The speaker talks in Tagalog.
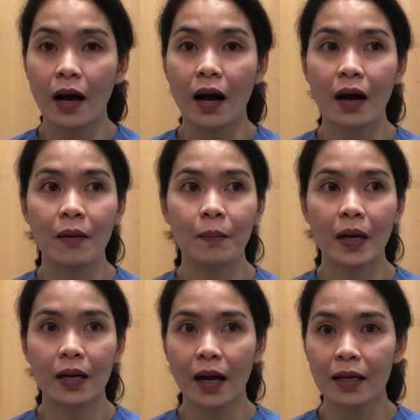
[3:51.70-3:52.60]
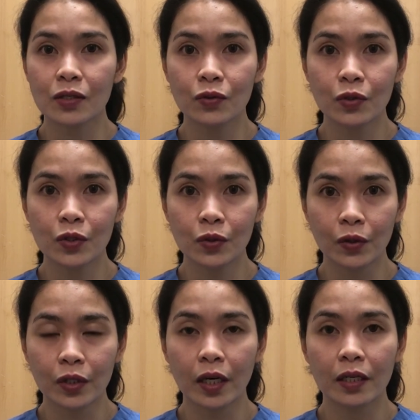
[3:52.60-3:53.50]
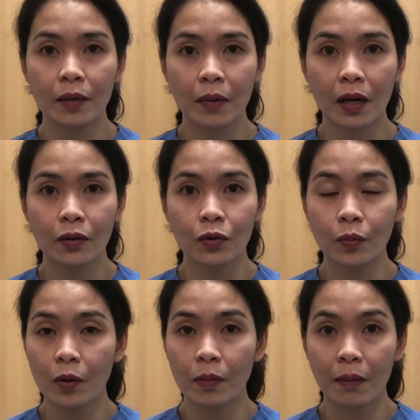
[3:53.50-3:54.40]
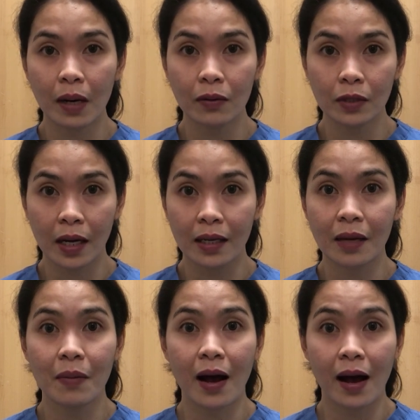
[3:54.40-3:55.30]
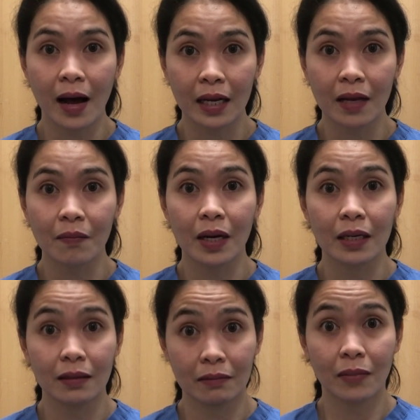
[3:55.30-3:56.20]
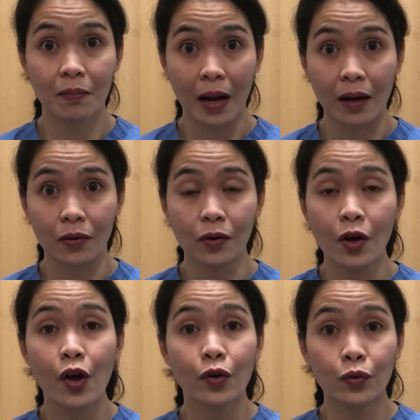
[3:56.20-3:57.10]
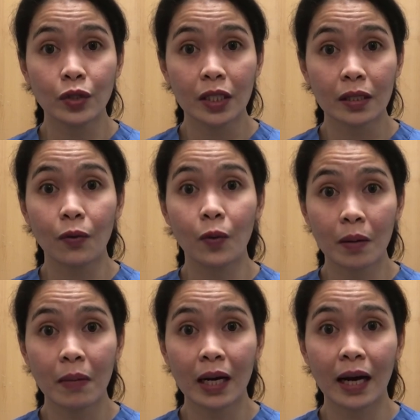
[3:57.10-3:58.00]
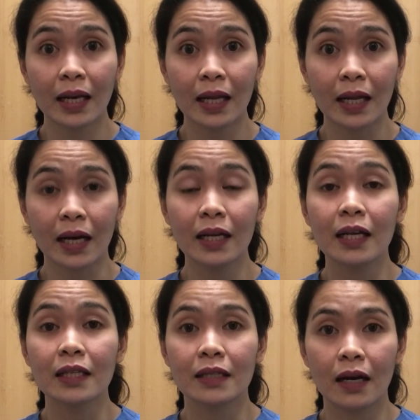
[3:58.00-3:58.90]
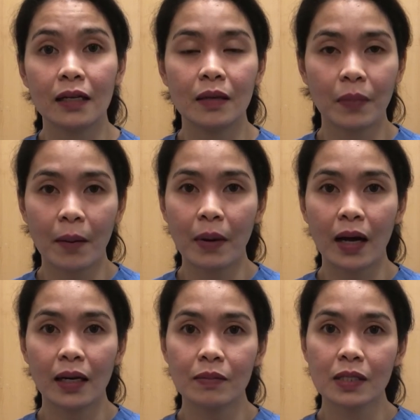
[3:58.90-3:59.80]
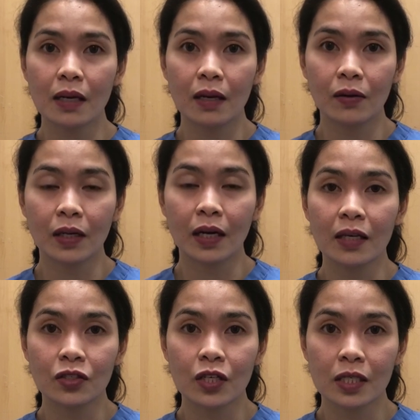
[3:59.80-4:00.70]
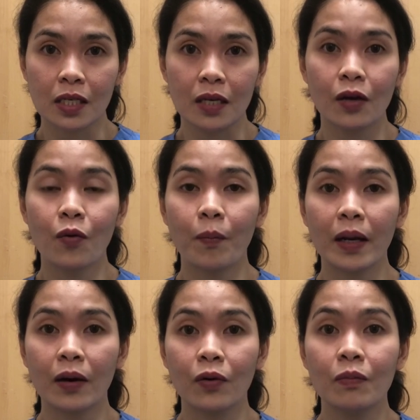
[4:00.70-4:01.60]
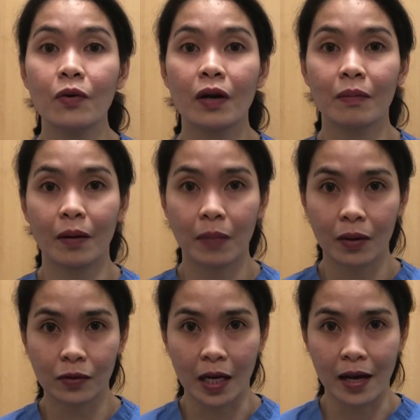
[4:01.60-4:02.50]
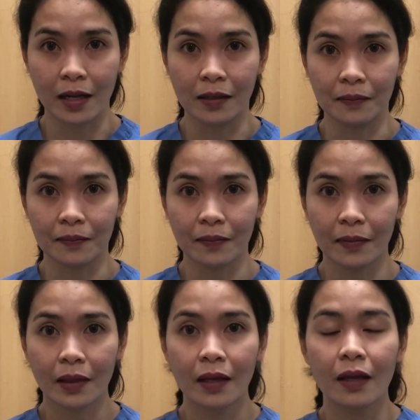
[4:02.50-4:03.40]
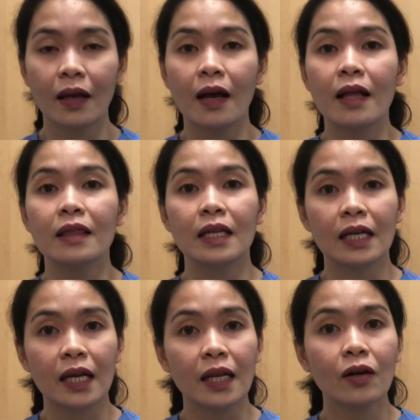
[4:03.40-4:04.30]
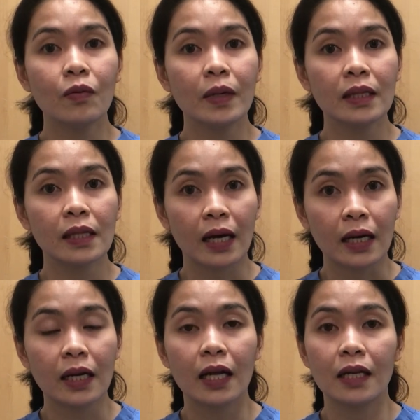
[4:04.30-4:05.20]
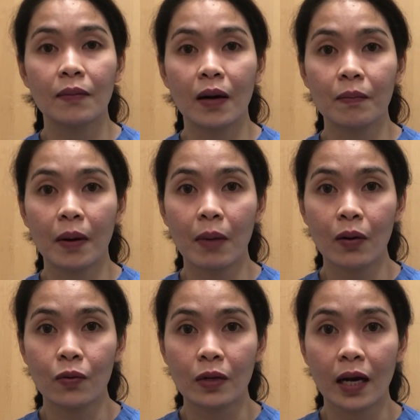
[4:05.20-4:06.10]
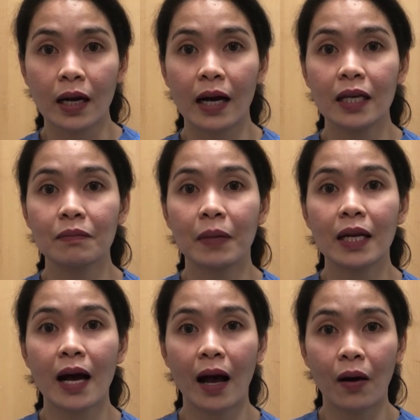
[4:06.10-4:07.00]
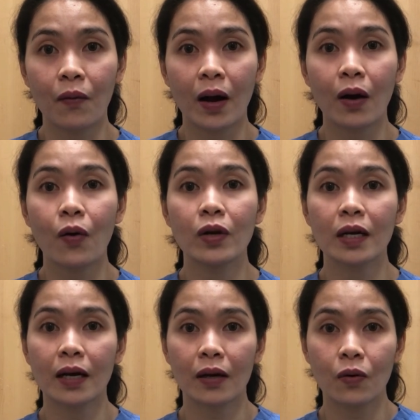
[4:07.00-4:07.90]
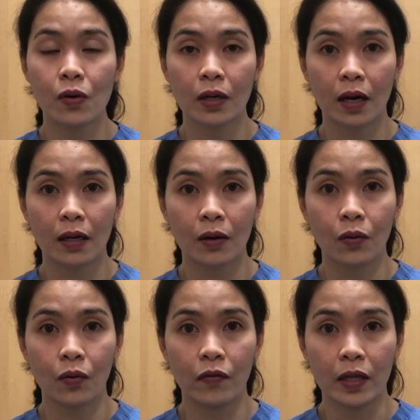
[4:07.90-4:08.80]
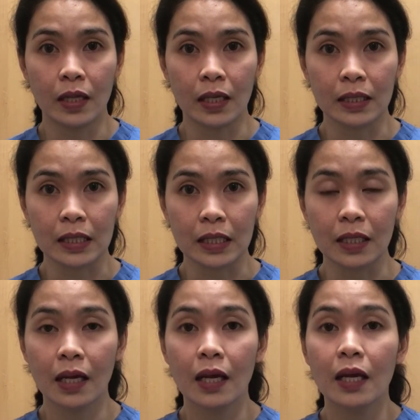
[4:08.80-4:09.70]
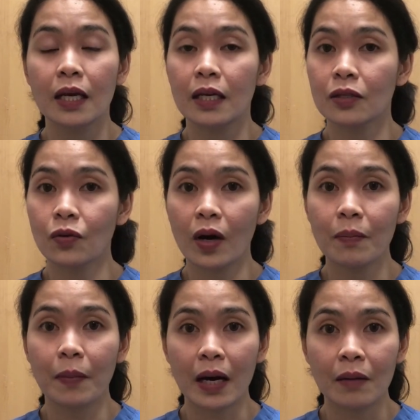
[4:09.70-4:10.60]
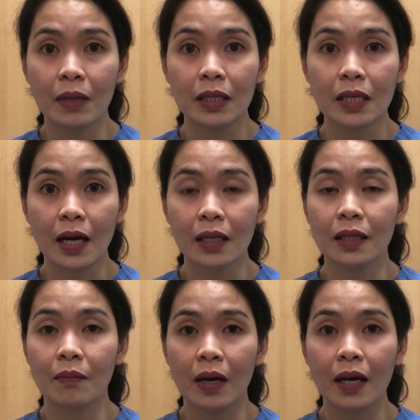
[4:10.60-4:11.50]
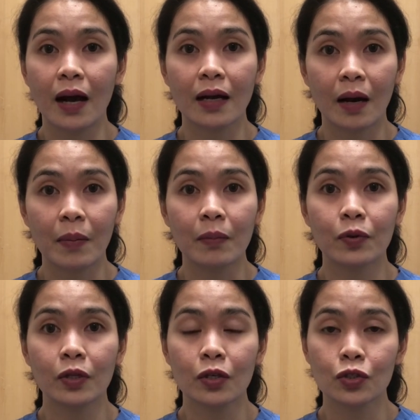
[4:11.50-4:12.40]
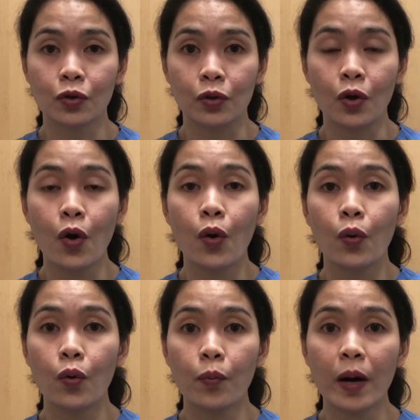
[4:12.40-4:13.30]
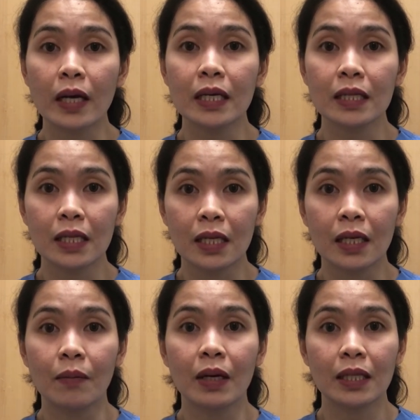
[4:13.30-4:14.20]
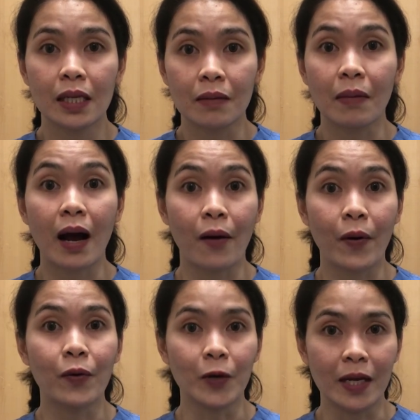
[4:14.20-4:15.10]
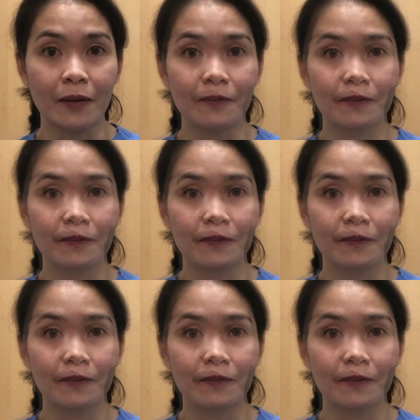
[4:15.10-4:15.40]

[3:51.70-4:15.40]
ang pagkakasunod-sunod ng mga grupong babakunahan ay maaaring mag magbago, ngunit huwag mag-alala dahil ipapaalam sa iyo HSC kung panahon mo nang mabakunahan. Nirerekomenda na magpabakuna kahit panahawa o nagkaroon ka ng COVID-19. Ito ay para matiyak na may agapang proteksyon upang hindi na madaling mahawa uli.